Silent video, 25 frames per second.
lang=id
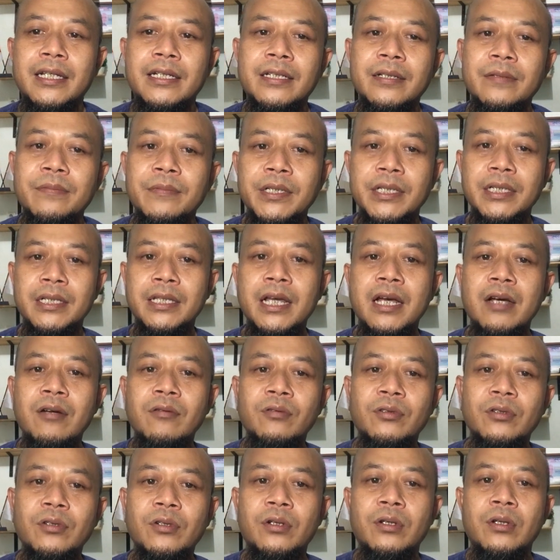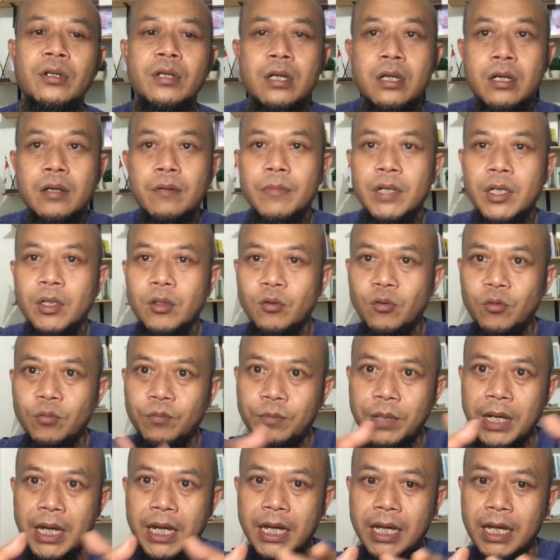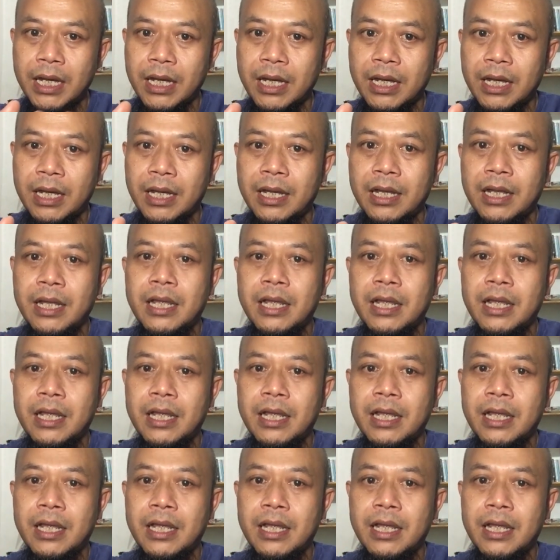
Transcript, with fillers: diminta untuk mengubah